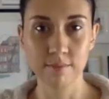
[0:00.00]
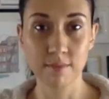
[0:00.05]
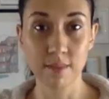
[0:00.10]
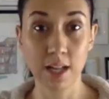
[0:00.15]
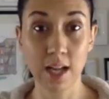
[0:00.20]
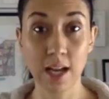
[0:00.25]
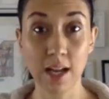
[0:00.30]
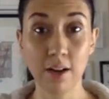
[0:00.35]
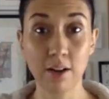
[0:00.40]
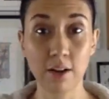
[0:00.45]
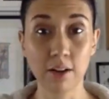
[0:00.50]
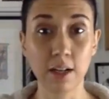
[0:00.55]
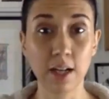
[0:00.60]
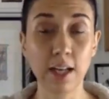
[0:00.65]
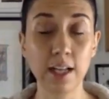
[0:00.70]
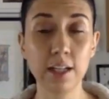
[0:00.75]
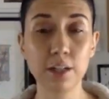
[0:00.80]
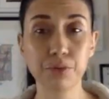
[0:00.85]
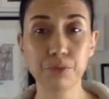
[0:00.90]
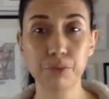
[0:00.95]
Alors,
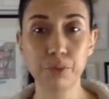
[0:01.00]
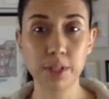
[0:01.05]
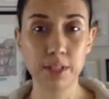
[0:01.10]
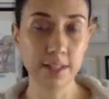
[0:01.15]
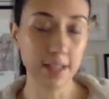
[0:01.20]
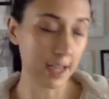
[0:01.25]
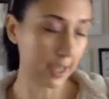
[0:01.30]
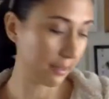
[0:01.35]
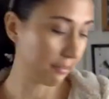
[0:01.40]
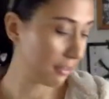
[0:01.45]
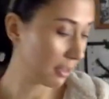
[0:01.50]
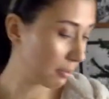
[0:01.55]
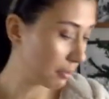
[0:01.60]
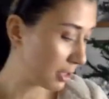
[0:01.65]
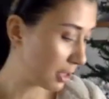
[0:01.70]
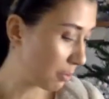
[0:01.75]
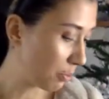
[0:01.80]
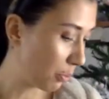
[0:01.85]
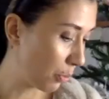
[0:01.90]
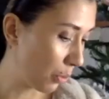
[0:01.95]
allez, je vous laisse arriver un
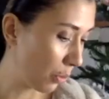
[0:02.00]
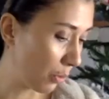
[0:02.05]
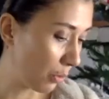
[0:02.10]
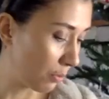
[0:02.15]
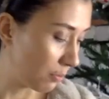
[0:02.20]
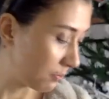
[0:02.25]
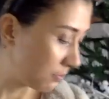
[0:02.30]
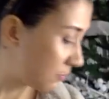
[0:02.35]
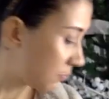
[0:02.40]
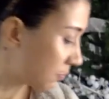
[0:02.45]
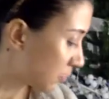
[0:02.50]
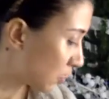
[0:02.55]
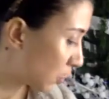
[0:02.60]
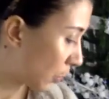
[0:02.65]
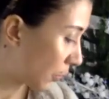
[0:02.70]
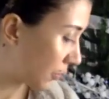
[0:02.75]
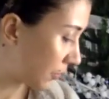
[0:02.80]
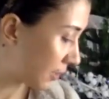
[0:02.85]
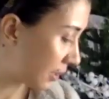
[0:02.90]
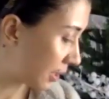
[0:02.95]
petit peu. Toi
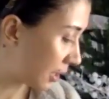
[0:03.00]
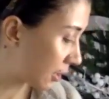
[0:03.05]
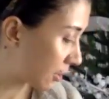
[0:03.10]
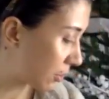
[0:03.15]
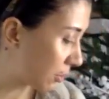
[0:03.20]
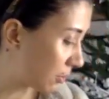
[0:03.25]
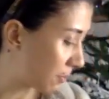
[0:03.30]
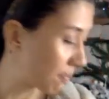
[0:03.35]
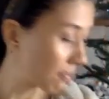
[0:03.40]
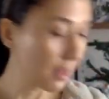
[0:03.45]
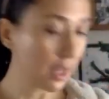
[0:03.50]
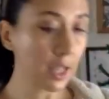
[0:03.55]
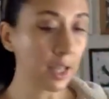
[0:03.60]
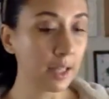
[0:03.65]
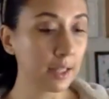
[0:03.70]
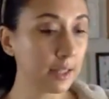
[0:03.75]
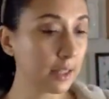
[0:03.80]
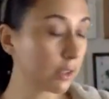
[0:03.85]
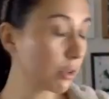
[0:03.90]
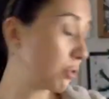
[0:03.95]
aussi, Neko.
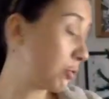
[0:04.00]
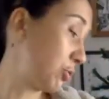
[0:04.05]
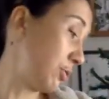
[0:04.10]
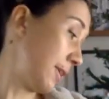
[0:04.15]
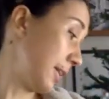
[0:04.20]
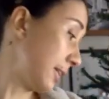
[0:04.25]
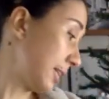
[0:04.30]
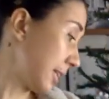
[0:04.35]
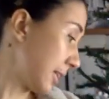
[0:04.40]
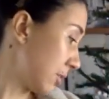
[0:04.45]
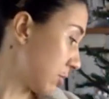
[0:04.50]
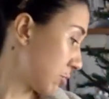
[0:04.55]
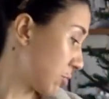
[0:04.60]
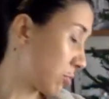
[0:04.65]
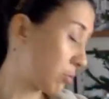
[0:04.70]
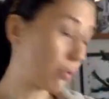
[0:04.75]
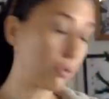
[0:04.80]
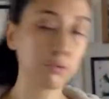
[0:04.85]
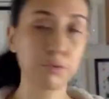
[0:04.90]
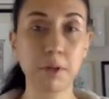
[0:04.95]
Neko, tu vas être triste
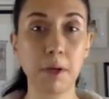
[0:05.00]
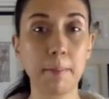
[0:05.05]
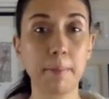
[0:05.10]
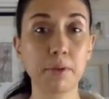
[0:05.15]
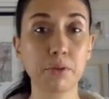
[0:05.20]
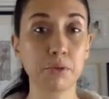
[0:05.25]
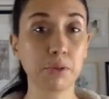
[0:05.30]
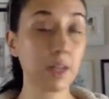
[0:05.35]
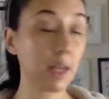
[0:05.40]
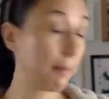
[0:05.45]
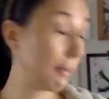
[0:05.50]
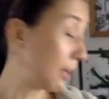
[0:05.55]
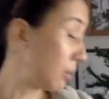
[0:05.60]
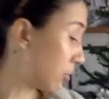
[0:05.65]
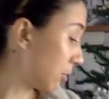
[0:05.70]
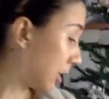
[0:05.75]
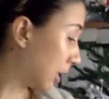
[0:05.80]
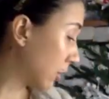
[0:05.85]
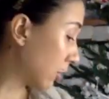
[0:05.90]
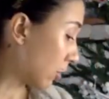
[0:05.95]
aujourd'hui hein, parce qu'il n'y a pas de
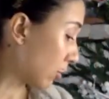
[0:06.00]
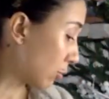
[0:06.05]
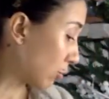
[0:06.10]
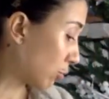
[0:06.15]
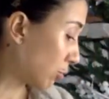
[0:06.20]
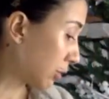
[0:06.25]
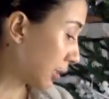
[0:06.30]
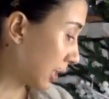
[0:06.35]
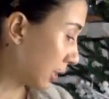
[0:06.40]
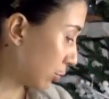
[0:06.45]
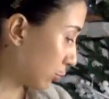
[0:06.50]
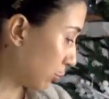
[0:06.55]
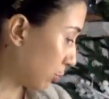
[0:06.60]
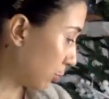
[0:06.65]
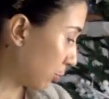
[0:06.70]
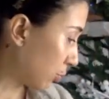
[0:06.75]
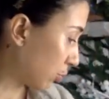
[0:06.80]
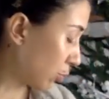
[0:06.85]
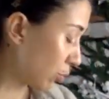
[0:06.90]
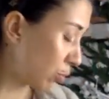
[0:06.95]
décor dans lequel tu
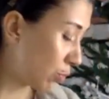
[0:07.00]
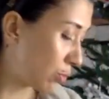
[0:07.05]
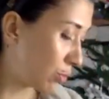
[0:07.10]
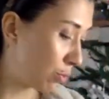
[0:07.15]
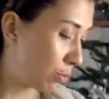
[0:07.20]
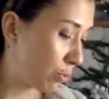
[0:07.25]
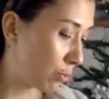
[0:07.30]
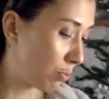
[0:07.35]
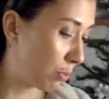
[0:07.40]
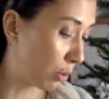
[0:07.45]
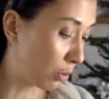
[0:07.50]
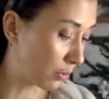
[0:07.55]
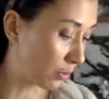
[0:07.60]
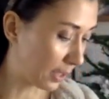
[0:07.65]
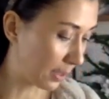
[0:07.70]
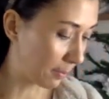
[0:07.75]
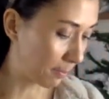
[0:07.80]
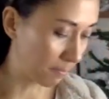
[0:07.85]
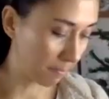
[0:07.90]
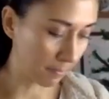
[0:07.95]
peux te
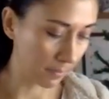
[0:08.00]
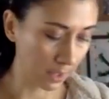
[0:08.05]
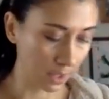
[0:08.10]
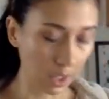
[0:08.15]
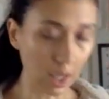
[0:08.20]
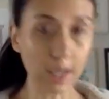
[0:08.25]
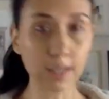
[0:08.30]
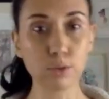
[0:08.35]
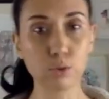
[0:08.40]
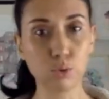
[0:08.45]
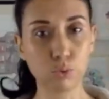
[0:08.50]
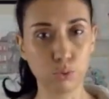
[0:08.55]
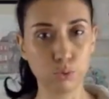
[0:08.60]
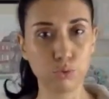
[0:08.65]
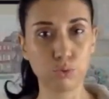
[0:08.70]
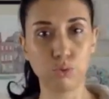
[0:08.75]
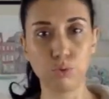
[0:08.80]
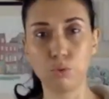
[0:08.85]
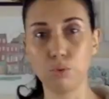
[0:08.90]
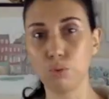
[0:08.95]
planter. Ah, du coup,
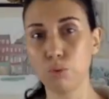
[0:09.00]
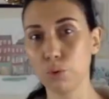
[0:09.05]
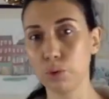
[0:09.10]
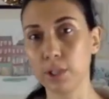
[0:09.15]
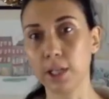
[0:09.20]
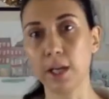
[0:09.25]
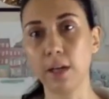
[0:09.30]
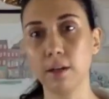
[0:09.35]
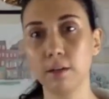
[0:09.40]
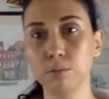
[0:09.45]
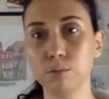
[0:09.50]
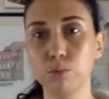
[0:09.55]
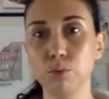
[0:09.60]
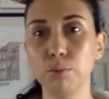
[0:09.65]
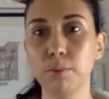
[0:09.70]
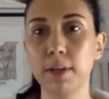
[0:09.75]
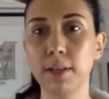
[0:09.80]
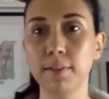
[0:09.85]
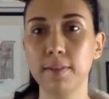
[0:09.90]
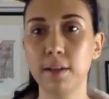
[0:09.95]
tu. Ok, bon,
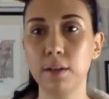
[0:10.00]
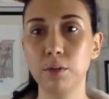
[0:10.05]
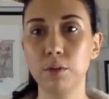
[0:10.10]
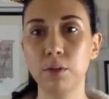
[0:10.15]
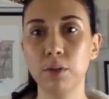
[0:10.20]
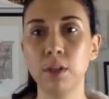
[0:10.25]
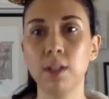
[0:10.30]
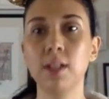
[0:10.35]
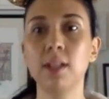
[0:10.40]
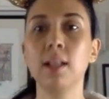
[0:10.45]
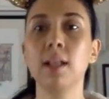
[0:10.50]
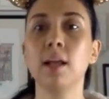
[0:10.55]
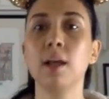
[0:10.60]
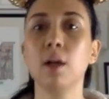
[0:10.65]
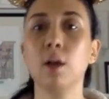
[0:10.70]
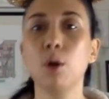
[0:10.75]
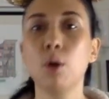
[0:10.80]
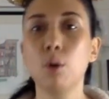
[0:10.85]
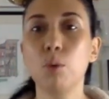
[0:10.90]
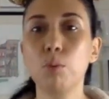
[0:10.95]
bah, salut.
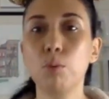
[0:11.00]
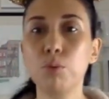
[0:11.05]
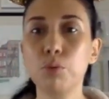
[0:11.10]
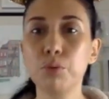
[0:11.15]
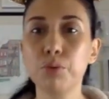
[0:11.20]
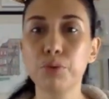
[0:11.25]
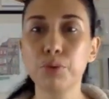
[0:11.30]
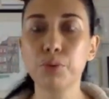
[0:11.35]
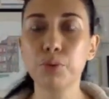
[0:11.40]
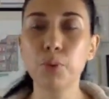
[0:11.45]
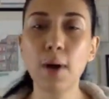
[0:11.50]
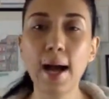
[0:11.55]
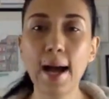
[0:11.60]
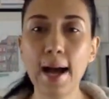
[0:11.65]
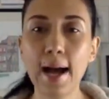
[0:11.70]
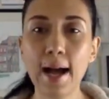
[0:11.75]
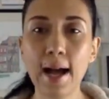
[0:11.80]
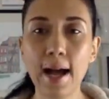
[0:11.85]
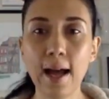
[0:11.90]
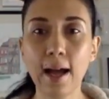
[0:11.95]

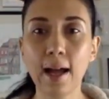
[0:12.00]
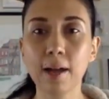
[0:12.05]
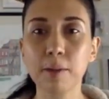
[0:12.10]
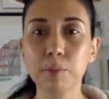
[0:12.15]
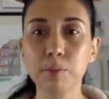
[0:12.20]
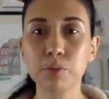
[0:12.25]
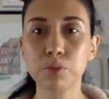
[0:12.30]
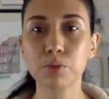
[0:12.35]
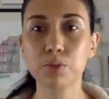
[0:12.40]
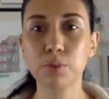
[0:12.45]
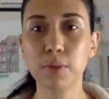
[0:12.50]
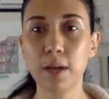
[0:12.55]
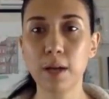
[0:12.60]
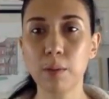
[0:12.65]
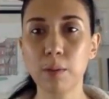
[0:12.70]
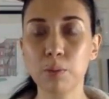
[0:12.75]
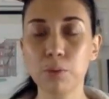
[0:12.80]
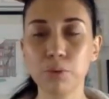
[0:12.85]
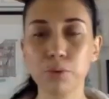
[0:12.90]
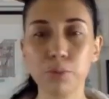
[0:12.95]
Bonsoir, bonsoir,
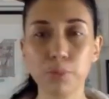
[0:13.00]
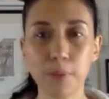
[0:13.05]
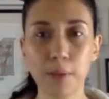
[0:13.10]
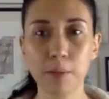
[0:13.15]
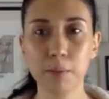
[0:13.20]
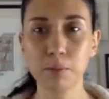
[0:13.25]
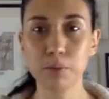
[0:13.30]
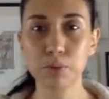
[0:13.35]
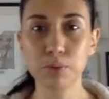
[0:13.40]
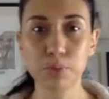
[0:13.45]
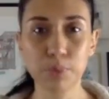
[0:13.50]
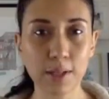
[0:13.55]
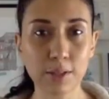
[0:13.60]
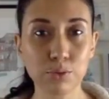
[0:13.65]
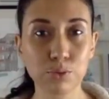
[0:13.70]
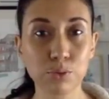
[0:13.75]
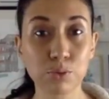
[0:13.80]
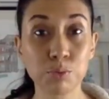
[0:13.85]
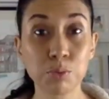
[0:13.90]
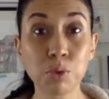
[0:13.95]
bonsoir, bonsoir
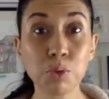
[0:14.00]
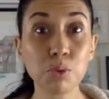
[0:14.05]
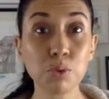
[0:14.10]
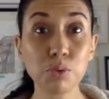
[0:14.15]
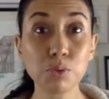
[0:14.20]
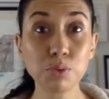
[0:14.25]
tout le monde.